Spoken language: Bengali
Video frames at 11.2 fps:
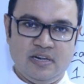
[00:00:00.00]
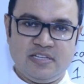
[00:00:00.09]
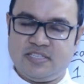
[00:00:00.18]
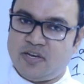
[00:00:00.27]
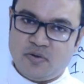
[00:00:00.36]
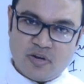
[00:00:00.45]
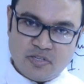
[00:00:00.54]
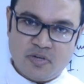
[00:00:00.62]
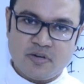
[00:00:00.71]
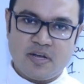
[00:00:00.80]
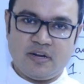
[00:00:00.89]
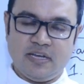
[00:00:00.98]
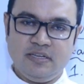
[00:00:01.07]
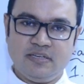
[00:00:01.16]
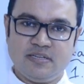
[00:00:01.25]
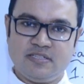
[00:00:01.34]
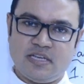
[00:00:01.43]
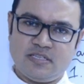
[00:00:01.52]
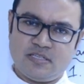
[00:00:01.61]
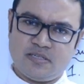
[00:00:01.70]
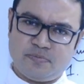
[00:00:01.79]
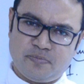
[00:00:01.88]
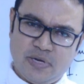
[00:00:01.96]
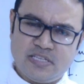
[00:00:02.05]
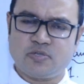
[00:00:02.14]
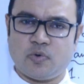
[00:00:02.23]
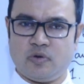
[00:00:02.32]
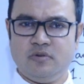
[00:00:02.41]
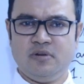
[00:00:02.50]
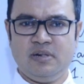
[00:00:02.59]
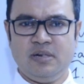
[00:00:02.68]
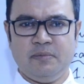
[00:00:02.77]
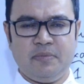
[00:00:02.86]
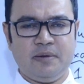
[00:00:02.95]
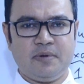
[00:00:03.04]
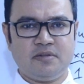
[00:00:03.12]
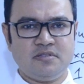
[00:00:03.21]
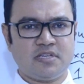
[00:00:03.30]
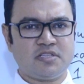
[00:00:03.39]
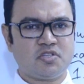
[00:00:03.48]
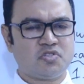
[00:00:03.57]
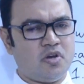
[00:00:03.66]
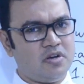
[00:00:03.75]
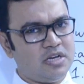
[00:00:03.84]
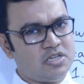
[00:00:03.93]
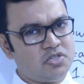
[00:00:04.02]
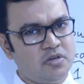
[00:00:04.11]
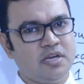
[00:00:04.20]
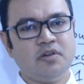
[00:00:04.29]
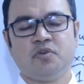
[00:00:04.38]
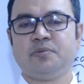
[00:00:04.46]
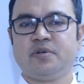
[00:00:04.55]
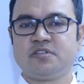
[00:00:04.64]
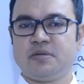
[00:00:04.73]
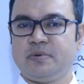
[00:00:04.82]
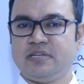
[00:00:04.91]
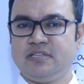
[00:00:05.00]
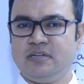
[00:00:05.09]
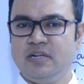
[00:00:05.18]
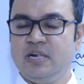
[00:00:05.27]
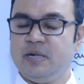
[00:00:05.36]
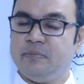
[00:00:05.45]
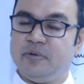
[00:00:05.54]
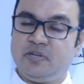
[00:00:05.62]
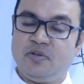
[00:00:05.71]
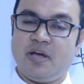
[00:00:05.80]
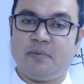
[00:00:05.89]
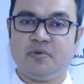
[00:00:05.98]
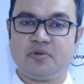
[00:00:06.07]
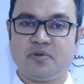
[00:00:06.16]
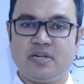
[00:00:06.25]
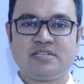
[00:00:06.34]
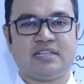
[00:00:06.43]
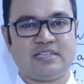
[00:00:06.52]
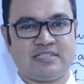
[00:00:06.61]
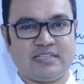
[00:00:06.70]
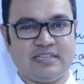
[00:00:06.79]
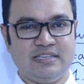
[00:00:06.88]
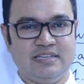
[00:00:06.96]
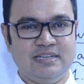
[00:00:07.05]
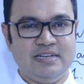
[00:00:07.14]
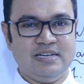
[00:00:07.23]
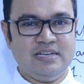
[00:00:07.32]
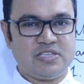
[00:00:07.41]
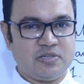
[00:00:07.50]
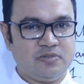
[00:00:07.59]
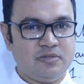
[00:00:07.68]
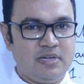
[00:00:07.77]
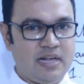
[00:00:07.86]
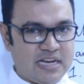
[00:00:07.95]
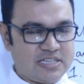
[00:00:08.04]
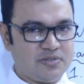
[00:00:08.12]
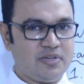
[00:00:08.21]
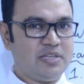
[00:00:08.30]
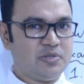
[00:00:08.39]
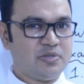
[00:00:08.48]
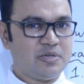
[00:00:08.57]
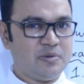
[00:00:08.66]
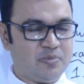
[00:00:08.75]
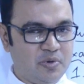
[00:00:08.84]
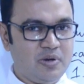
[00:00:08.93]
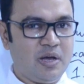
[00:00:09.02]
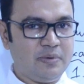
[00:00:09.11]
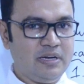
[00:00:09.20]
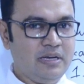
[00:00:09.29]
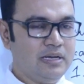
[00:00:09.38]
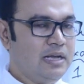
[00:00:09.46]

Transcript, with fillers: চেক করার দরকার নাই জাস্ট প্রেস করুন বেল বাটন যাতে সঙ্গে সঙ্গে নোটিফিকেশন পেয়ে যান ভিডিও আপলোড করার সাথে সাথেই সো আশা করি এই ধরনের ভুল হবে না